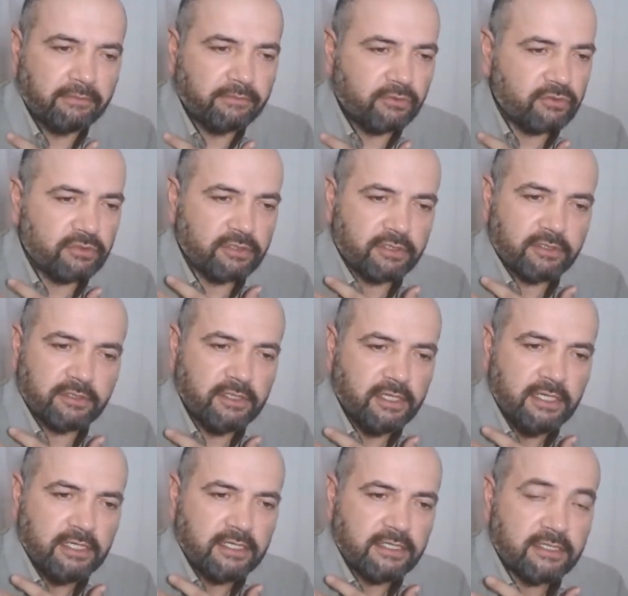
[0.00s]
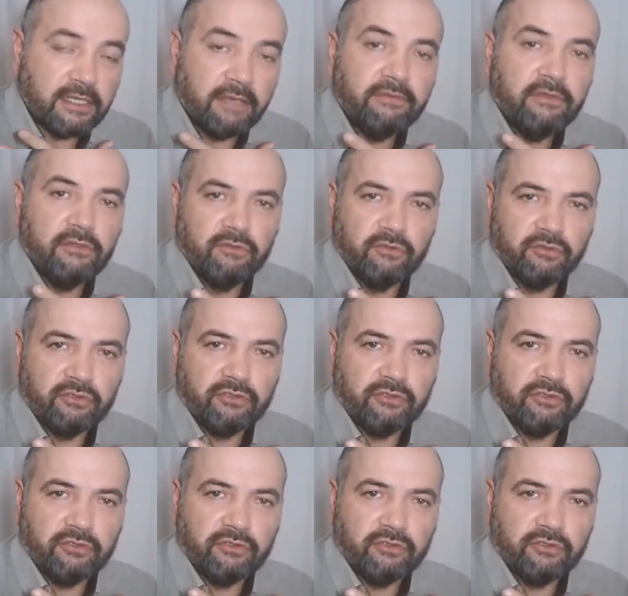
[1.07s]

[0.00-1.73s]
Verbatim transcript: просто завидуешь,